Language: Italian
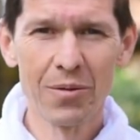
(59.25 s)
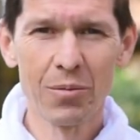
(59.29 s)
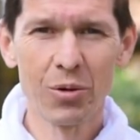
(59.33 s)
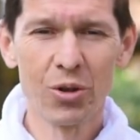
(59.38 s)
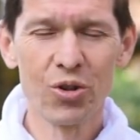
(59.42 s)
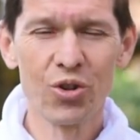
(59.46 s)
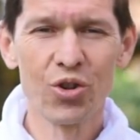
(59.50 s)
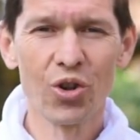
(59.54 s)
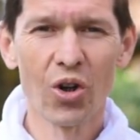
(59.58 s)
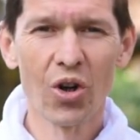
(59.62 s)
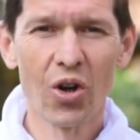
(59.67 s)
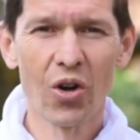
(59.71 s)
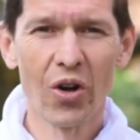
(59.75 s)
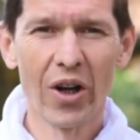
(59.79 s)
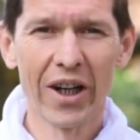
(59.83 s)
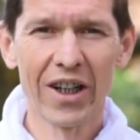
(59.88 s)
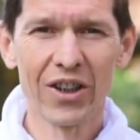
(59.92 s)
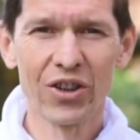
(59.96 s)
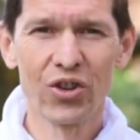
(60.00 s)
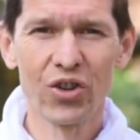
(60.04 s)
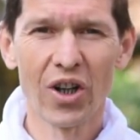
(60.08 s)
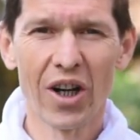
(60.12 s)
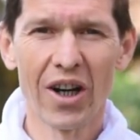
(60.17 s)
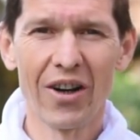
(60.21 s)
buongiorno,
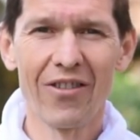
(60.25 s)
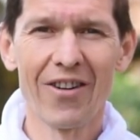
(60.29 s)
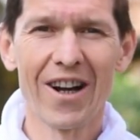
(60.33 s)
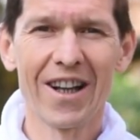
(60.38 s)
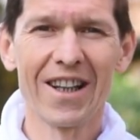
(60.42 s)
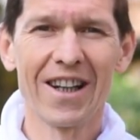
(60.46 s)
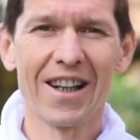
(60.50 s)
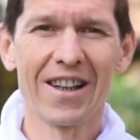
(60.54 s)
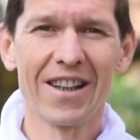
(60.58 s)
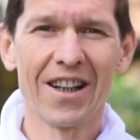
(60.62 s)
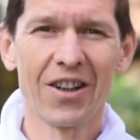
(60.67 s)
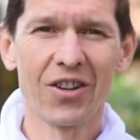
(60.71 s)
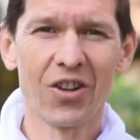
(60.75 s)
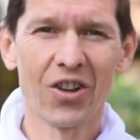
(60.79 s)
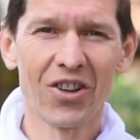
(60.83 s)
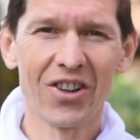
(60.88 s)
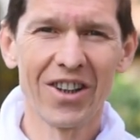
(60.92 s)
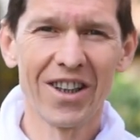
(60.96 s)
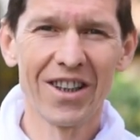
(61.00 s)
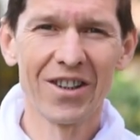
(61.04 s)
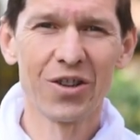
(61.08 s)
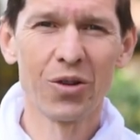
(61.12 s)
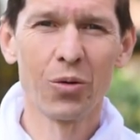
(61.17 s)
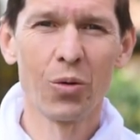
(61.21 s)
eccoci arrivati al tanto
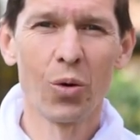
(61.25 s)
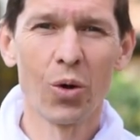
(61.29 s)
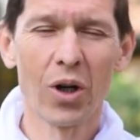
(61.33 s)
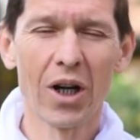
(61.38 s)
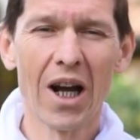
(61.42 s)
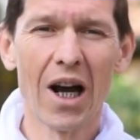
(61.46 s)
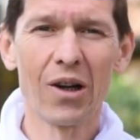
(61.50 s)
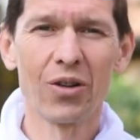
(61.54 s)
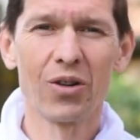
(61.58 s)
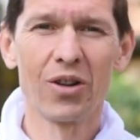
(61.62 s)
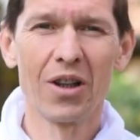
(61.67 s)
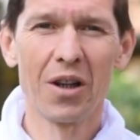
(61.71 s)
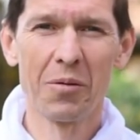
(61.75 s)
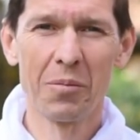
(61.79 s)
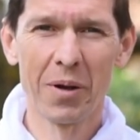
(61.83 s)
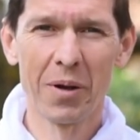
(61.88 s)
atteso workout del